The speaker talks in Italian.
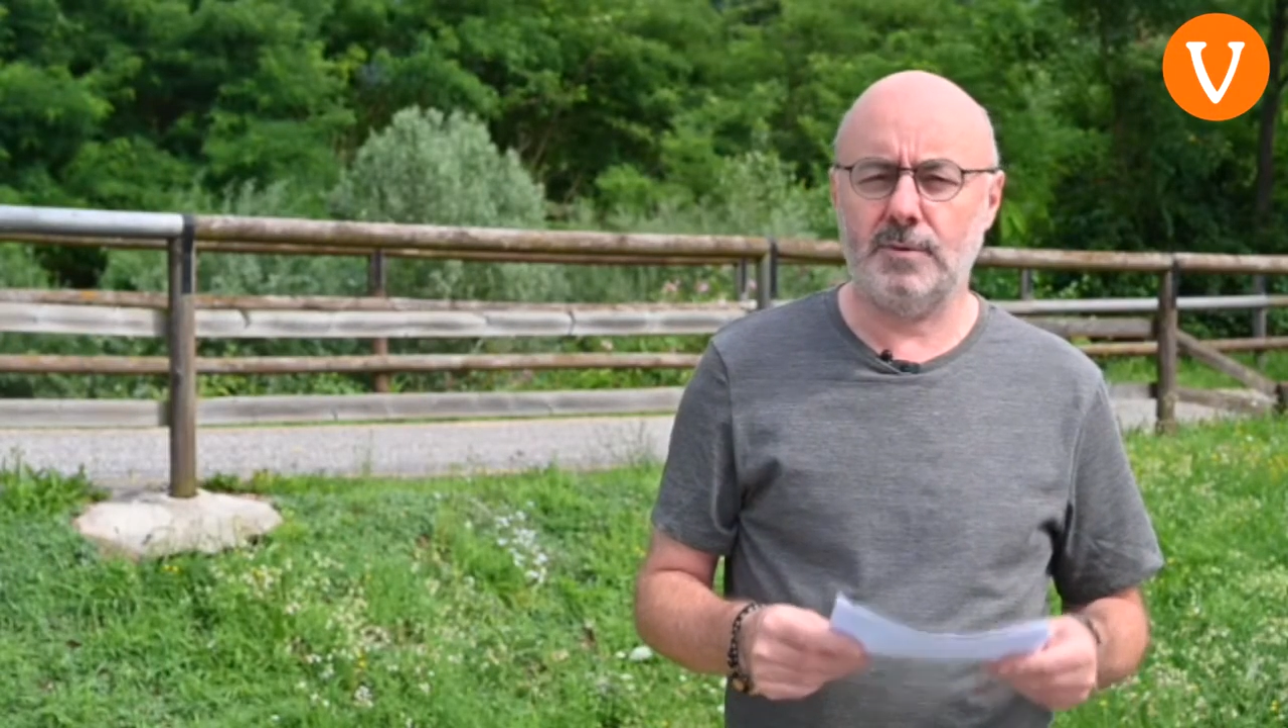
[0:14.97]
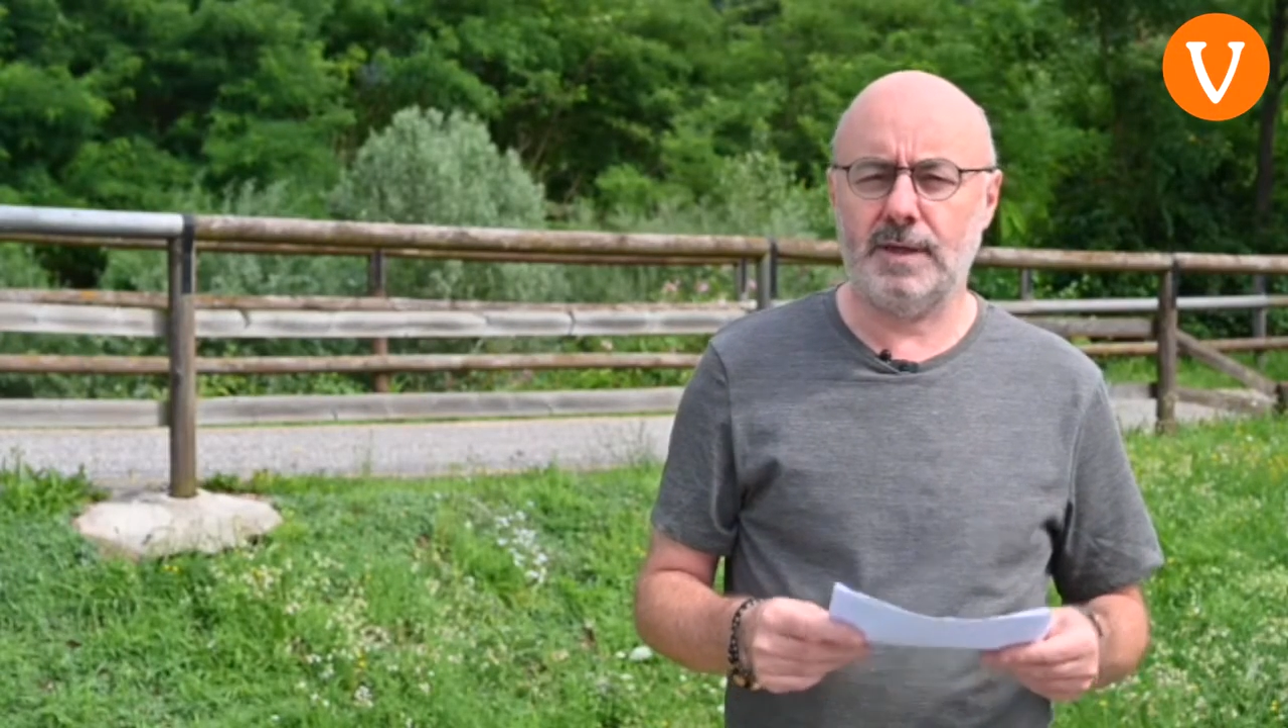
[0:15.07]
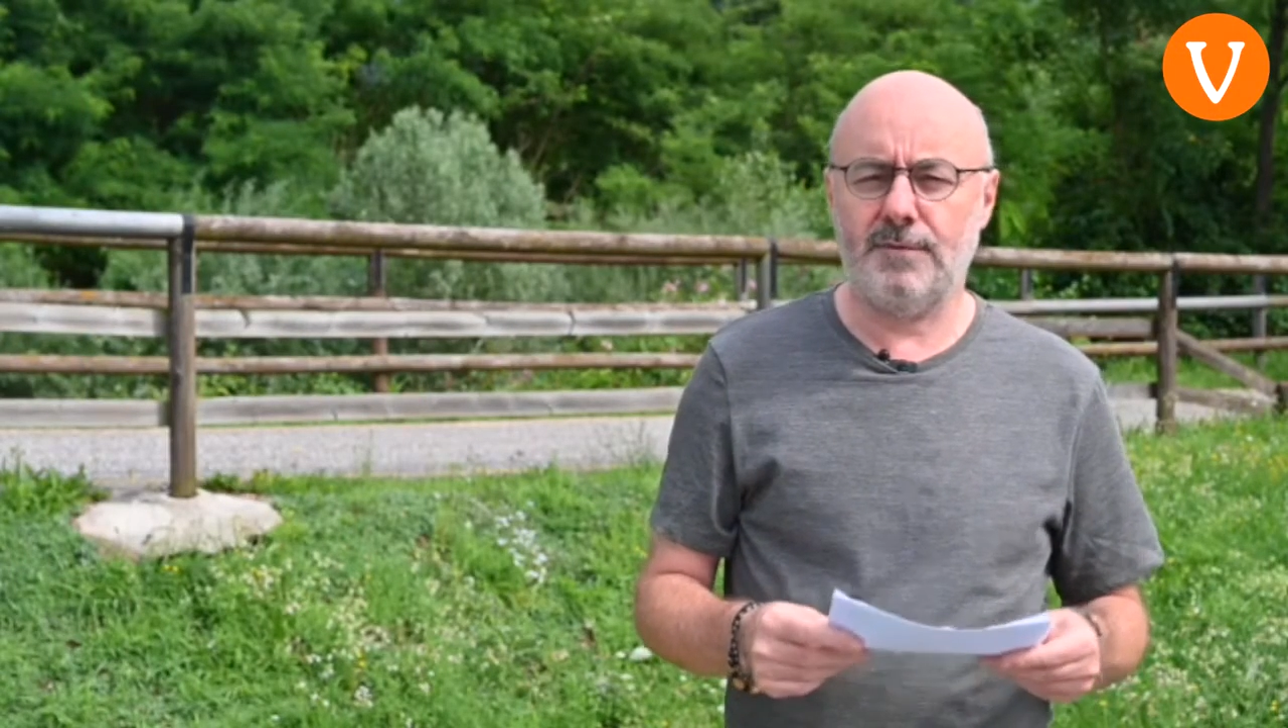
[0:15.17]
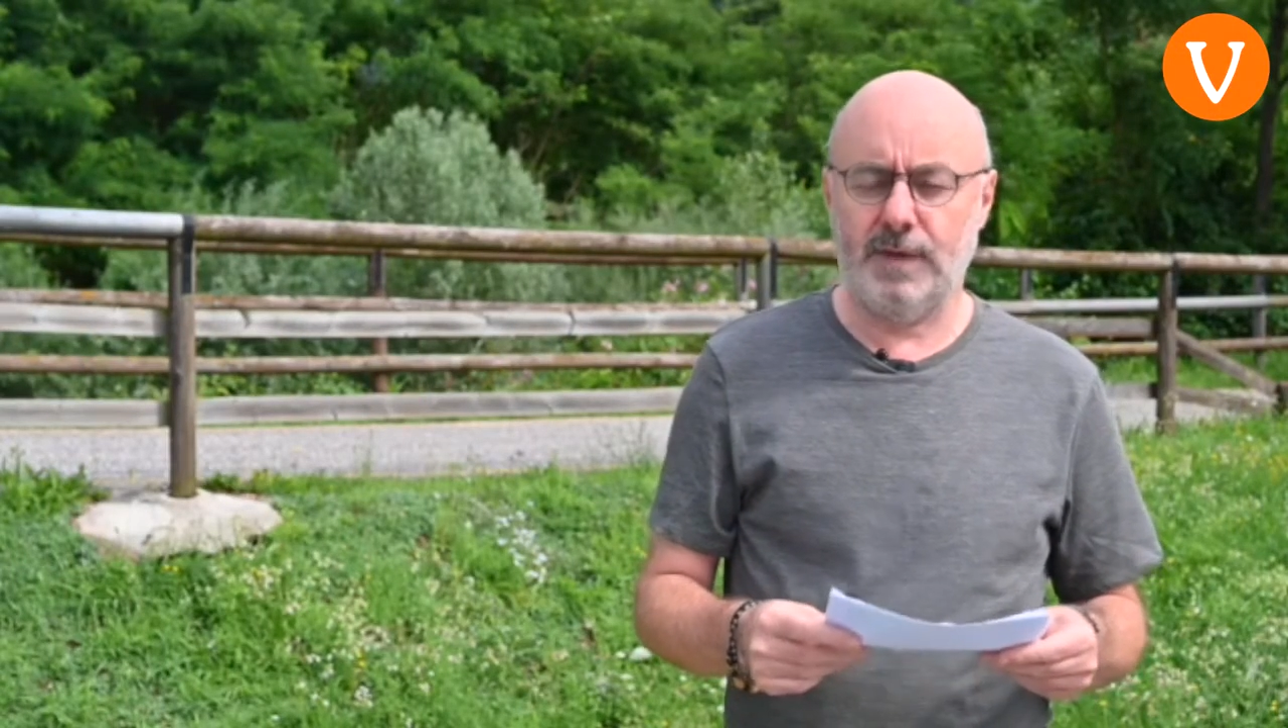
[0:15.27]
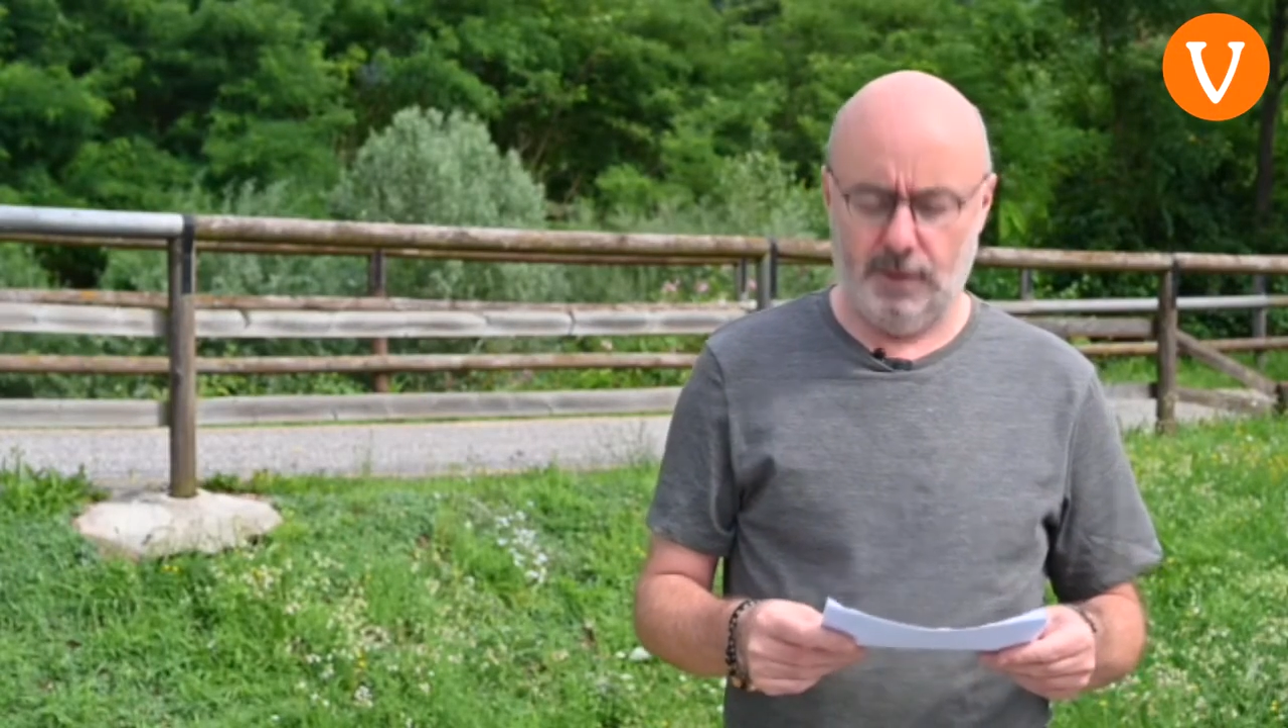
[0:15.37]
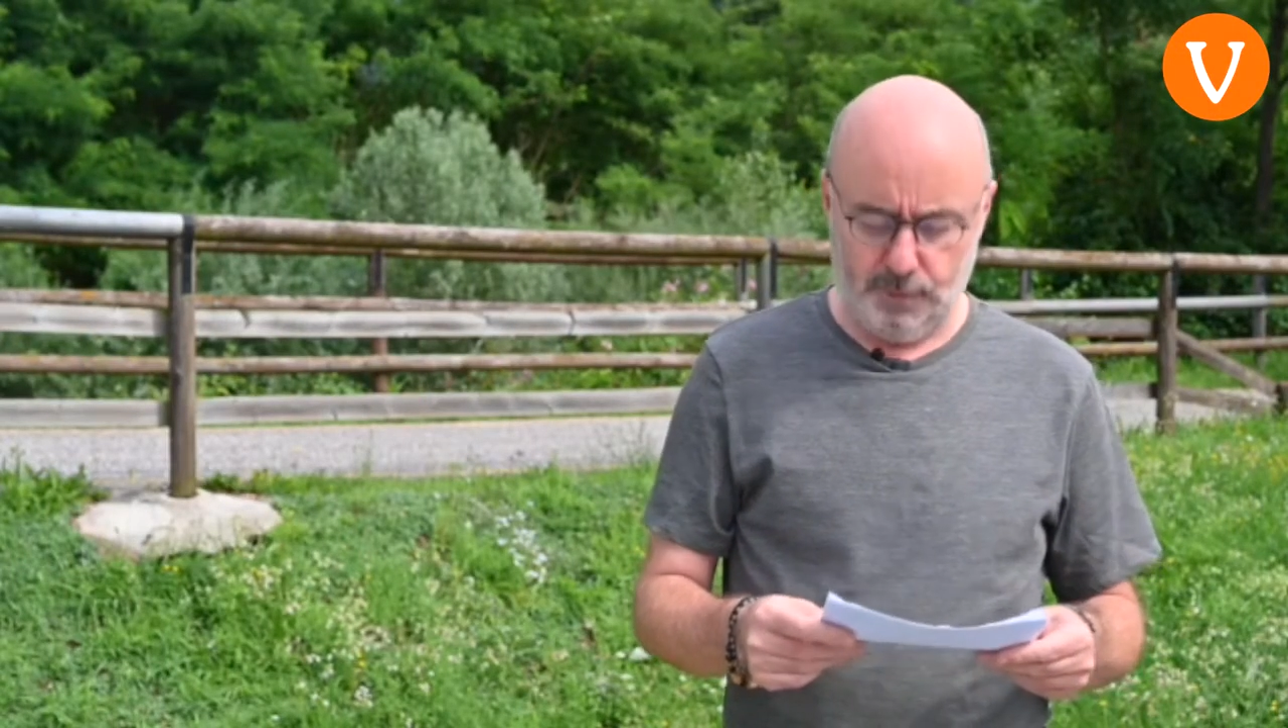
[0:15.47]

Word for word: davvero